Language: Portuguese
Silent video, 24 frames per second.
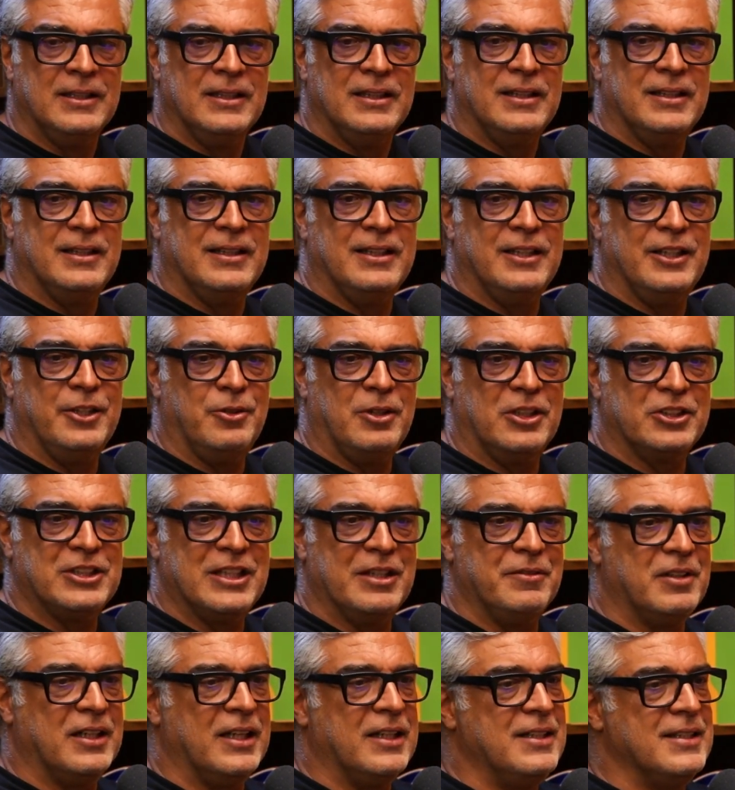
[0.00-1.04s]
ah, eu
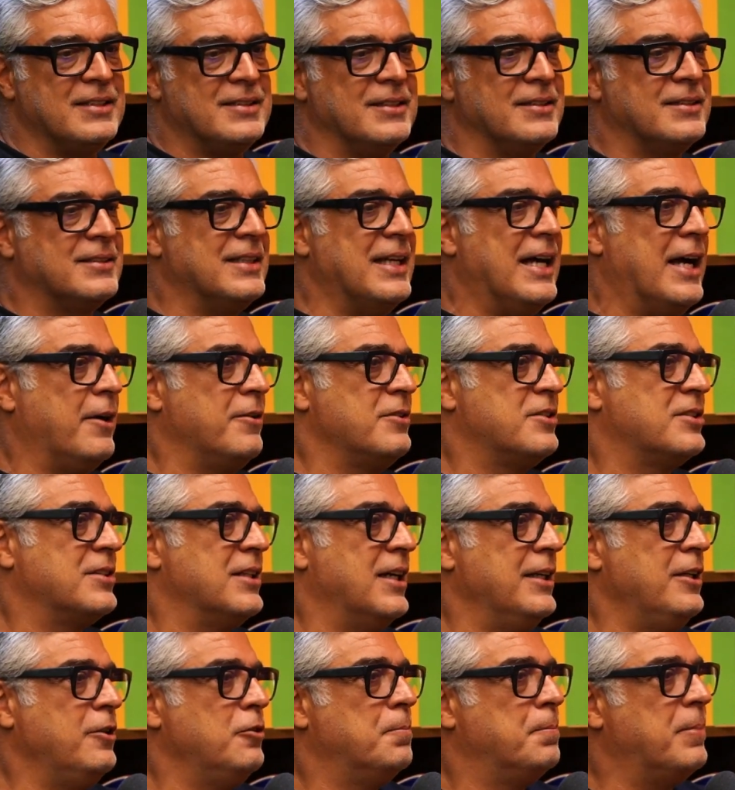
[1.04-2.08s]
achava que era necessário
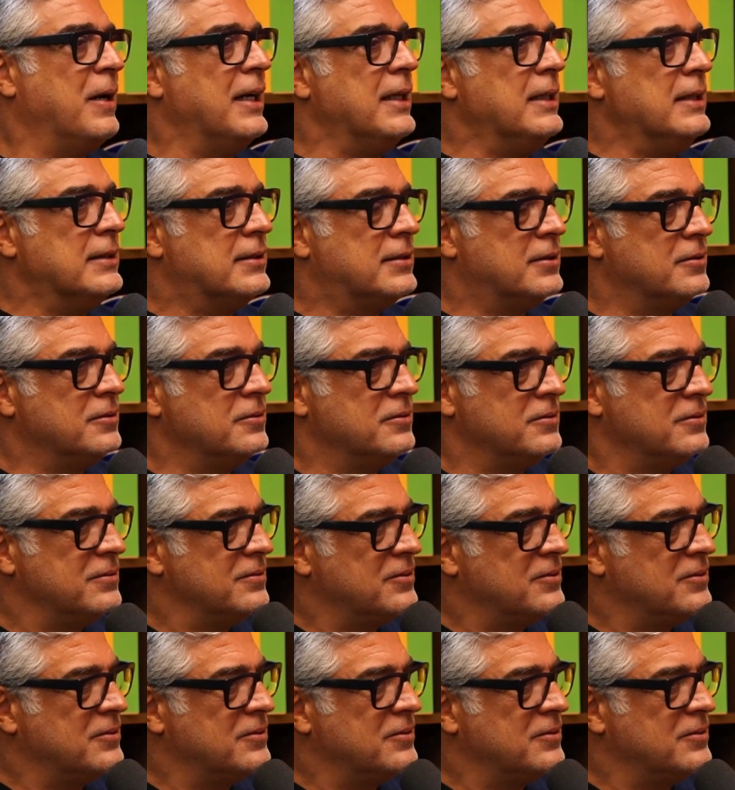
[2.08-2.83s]
sair do país.